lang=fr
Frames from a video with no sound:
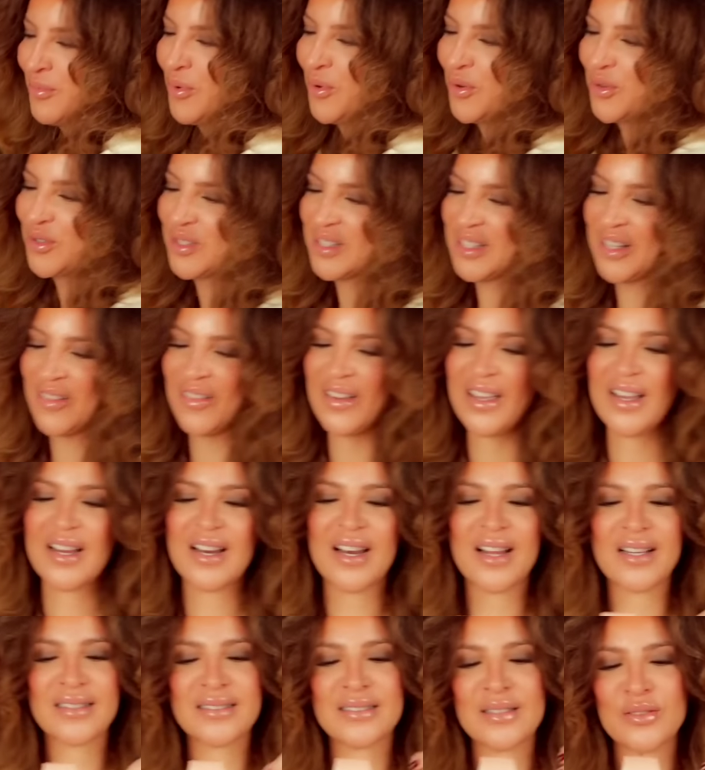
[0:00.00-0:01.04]
bon, c'est vrai
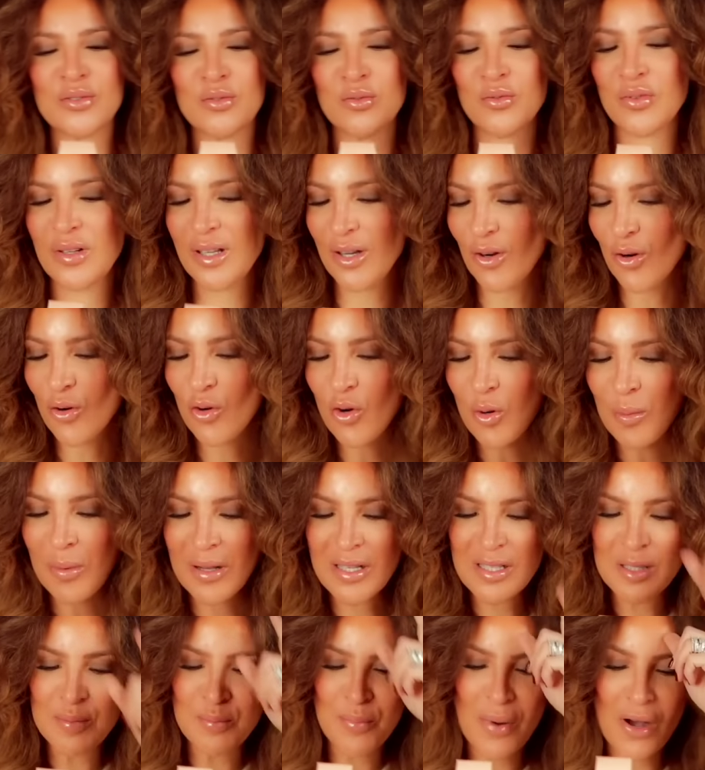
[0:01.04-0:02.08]
que là, si vous voulez, on
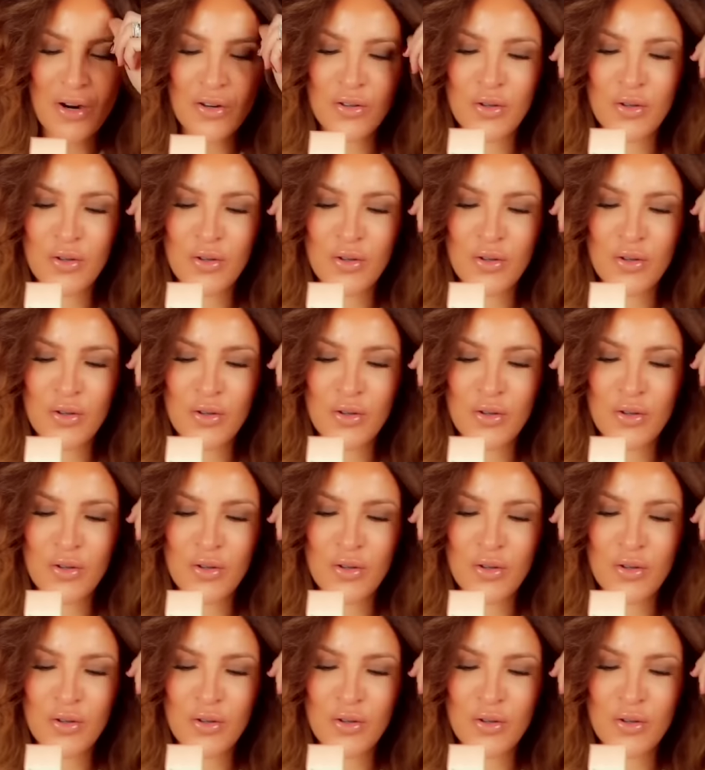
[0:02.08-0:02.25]
commence par